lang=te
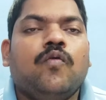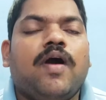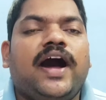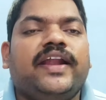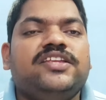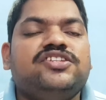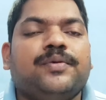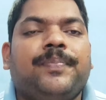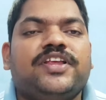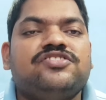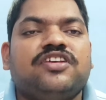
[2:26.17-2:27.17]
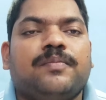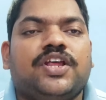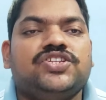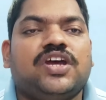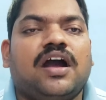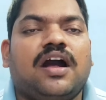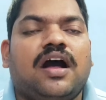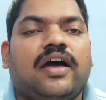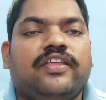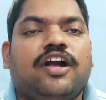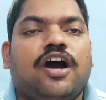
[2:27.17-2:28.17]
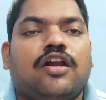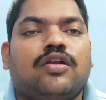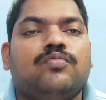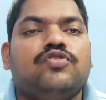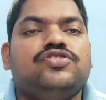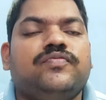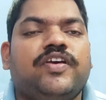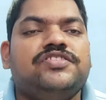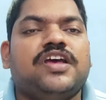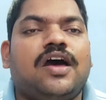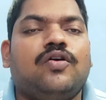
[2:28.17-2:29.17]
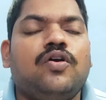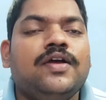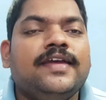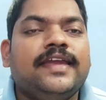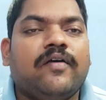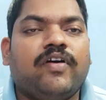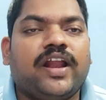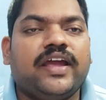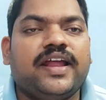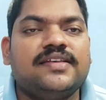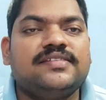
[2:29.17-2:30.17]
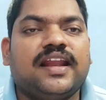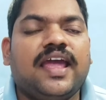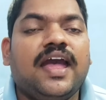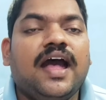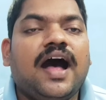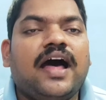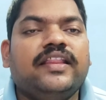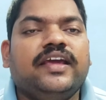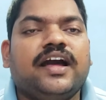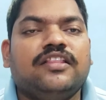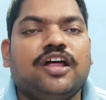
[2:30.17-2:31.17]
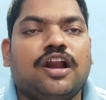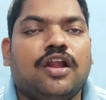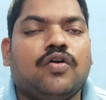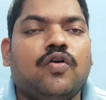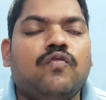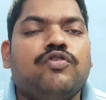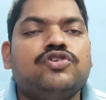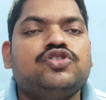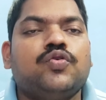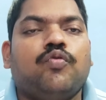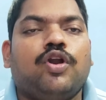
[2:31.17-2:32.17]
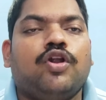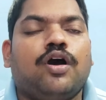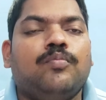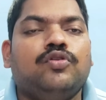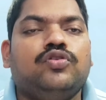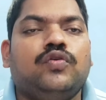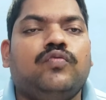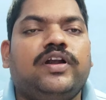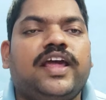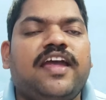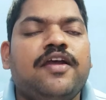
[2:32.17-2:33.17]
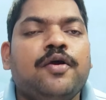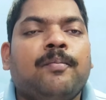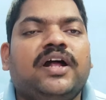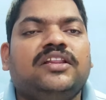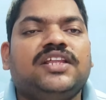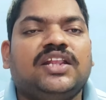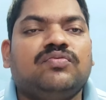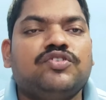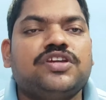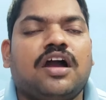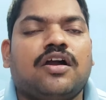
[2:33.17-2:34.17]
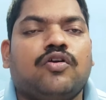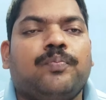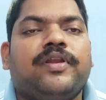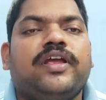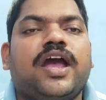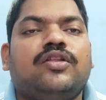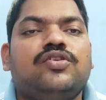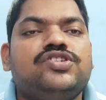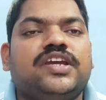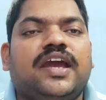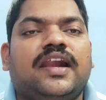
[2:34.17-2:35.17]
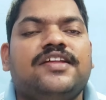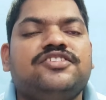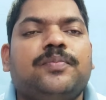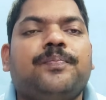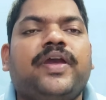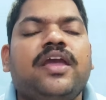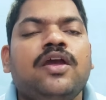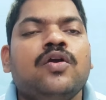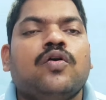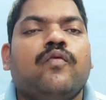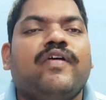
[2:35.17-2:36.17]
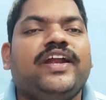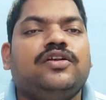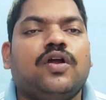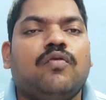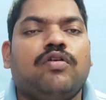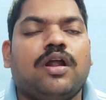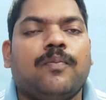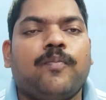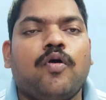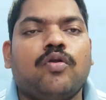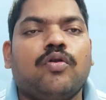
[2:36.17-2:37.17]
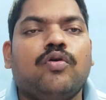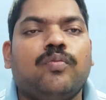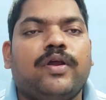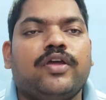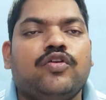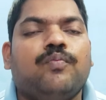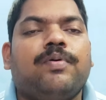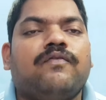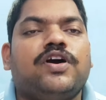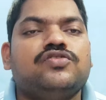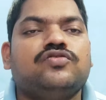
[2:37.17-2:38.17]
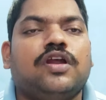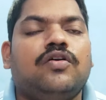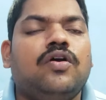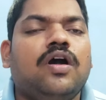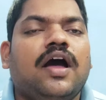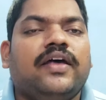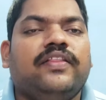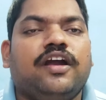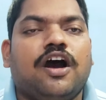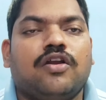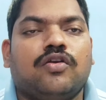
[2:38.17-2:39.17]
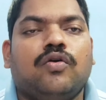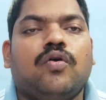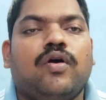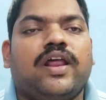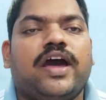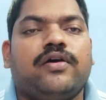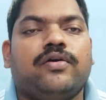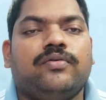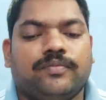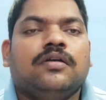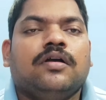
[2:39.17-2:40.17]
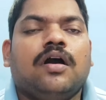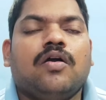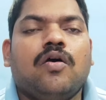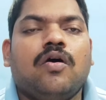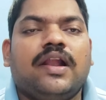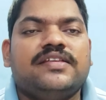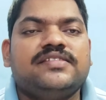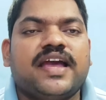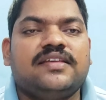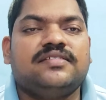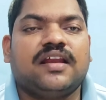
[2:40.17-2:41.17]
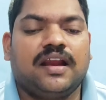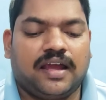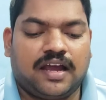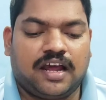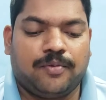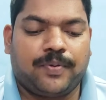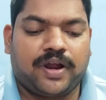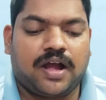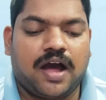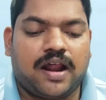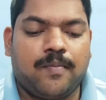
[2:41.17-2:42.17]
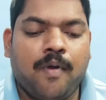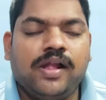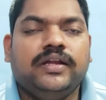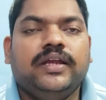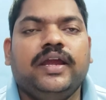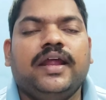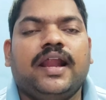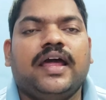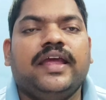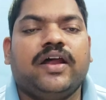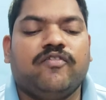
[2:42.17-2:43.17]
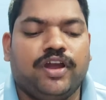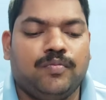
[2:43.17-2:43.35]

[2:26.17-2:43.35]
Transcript: వాణిజ్య పరిశ్రమల శాఖ అధికారులు మూసివేశారు ఎవరైనా సరే అధిక ధరలకు వస్తువులను అమ్ముతూ ఉంటే మంత్రిత్వ శాఖకు ఫిర్యాదు చేయాలని చెప్పి కువైట్ లో ఉన్న పౌరులు మరియు ప్రవాసులను అధికారులు కోరారు ఖగోళ శాస్త్ర లెక్కల ప్రకారం ఈ నెల ఇరవై